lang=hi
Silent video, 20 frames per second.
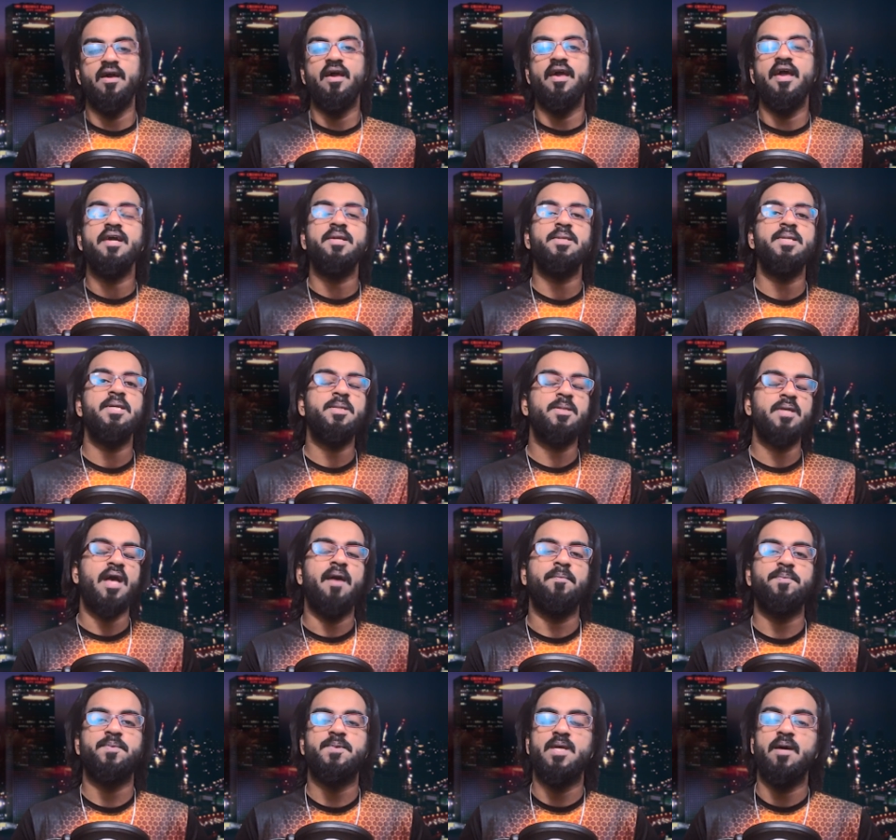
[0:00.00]
एक चीज
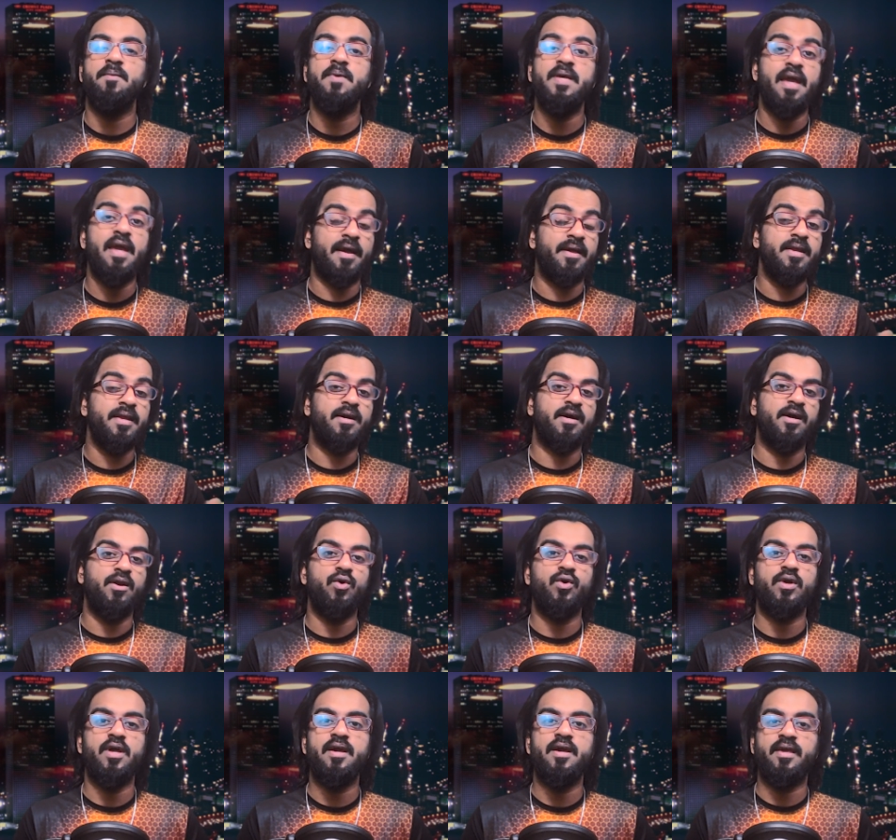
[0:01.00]
आप सभी एग्री
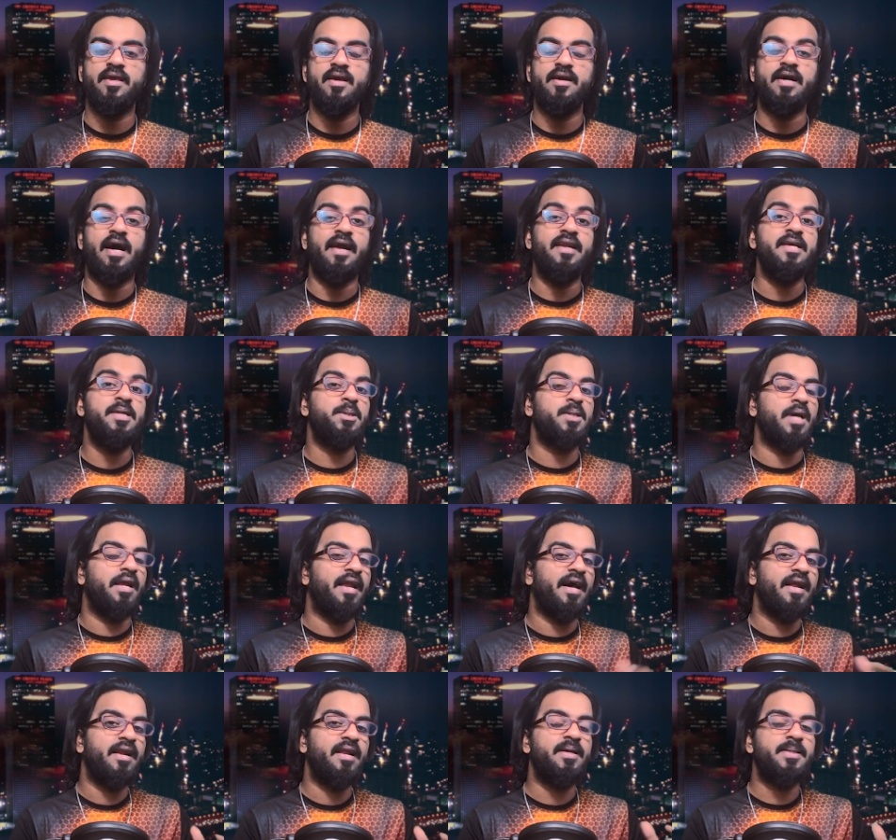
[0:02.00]
करोगे कि गाड़ी
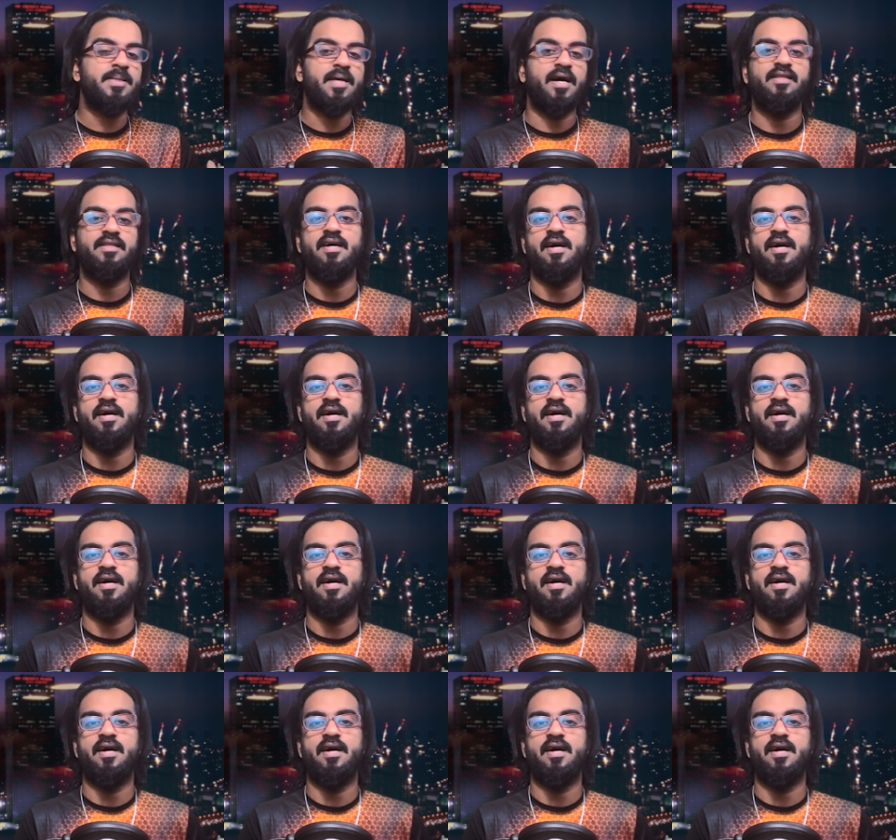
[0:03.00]
चलाना ज्यादा